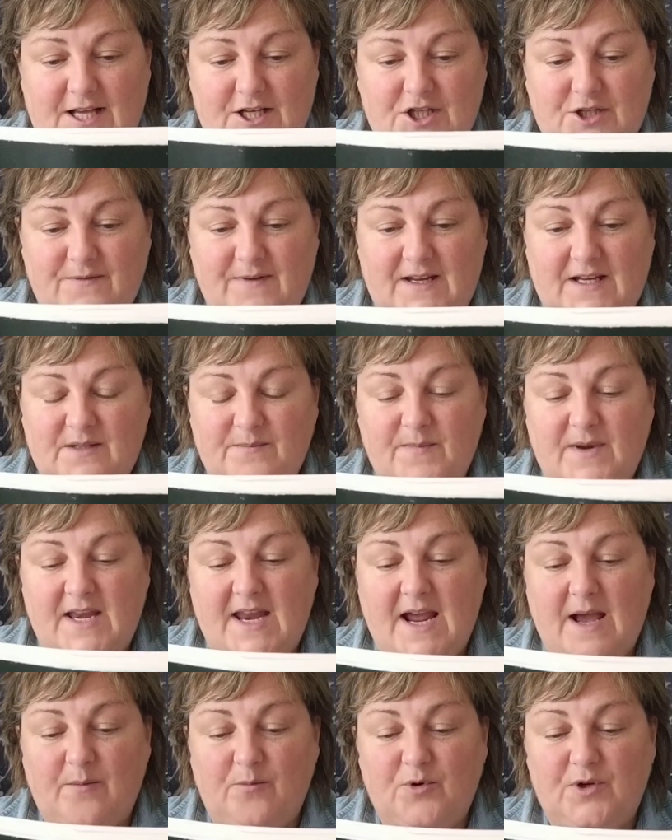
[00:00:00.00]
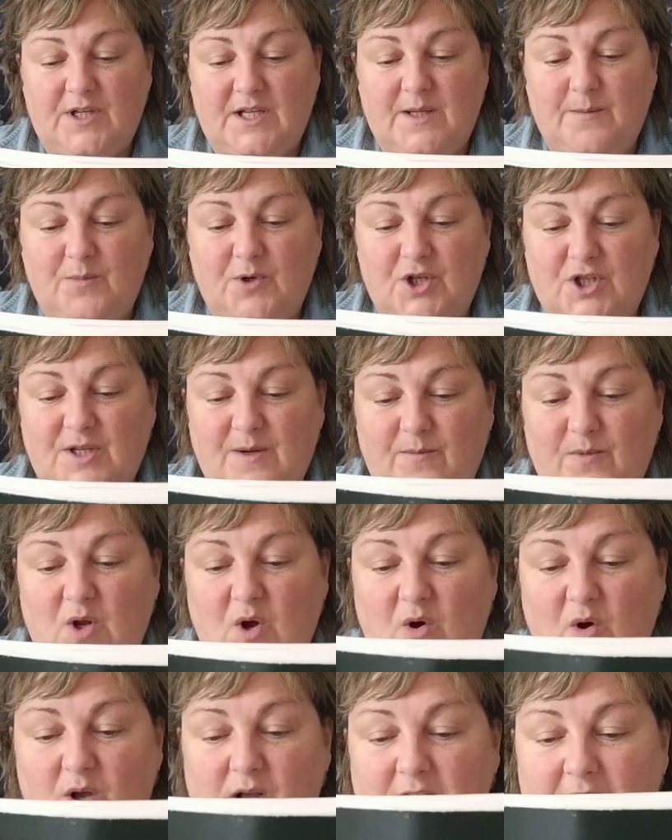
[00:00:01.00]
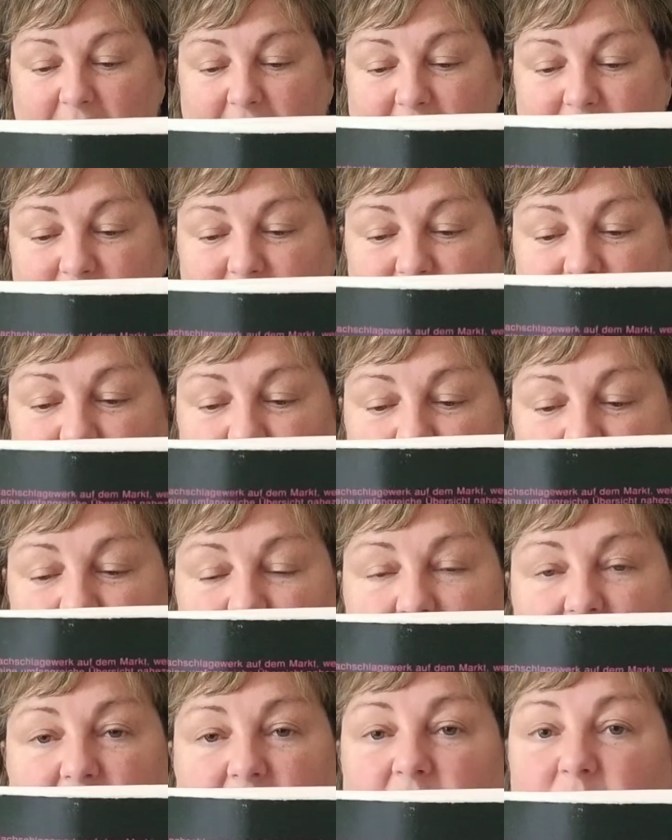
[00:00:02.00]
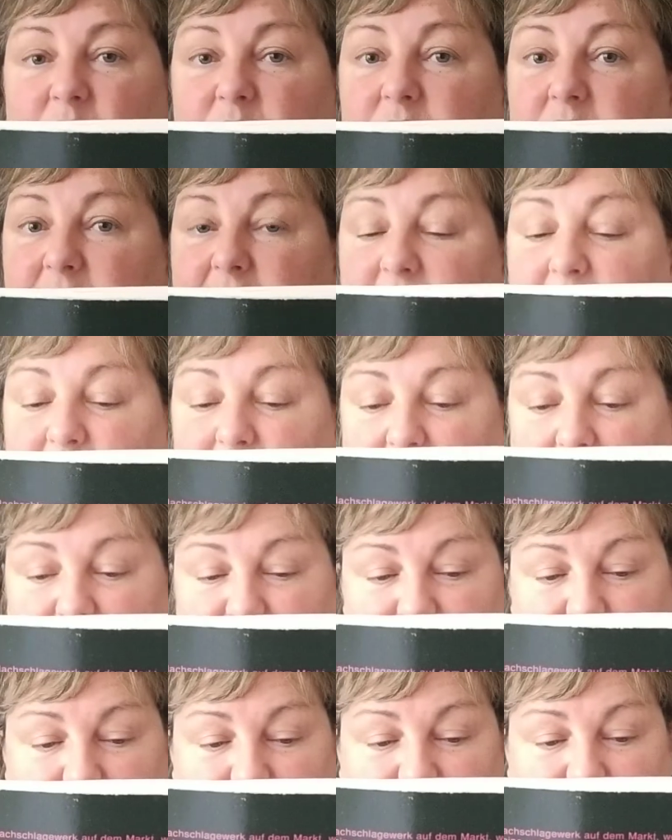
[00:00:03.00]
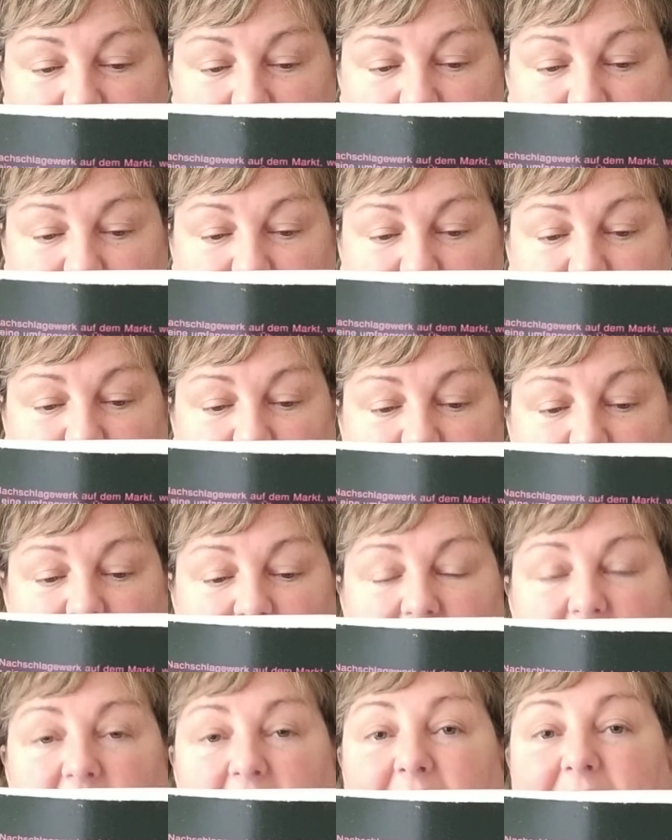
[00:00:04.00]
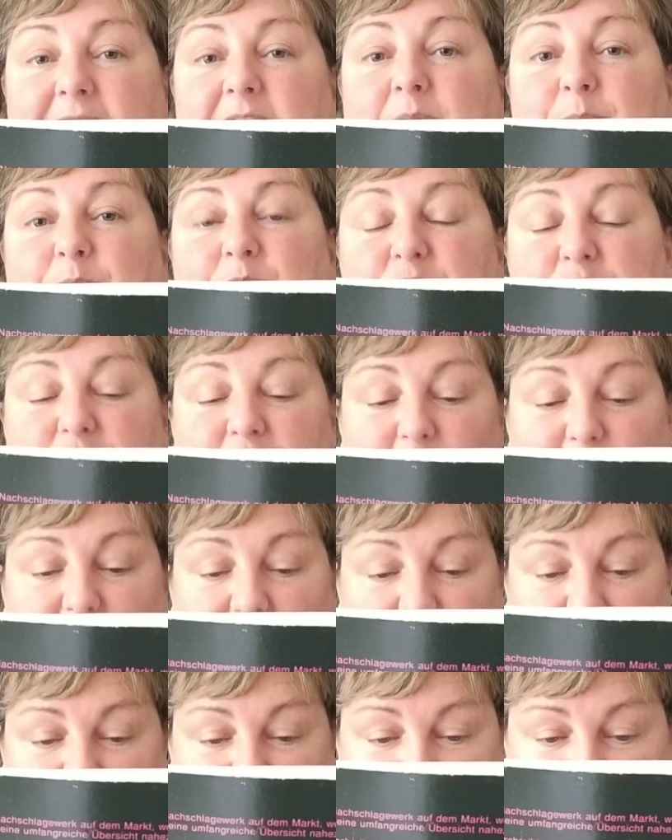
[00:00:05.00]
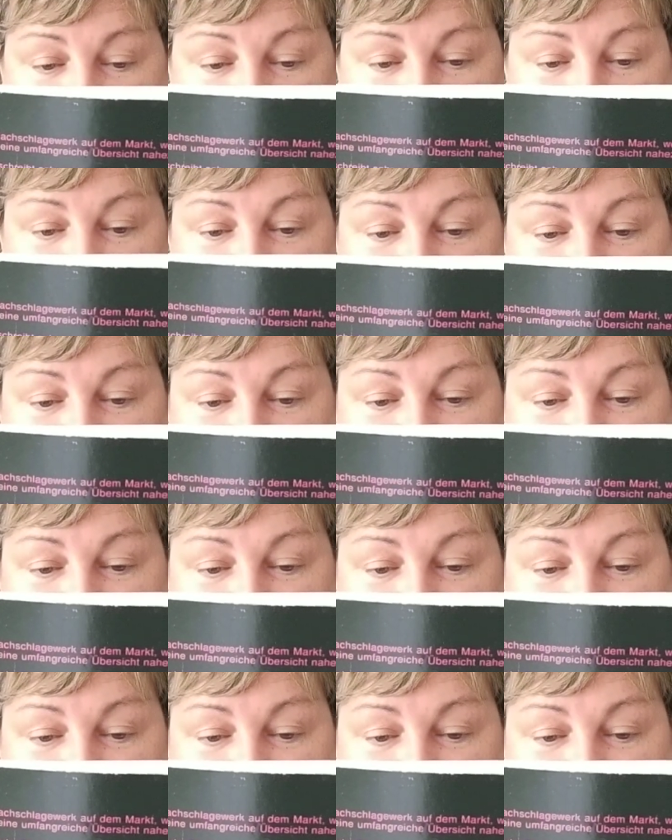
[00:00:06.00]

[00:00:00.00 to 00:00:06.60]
schwingt mit der Harmonie bestimmter Organe und liegt auf der Wellenlänge einer bestimmten Farbe.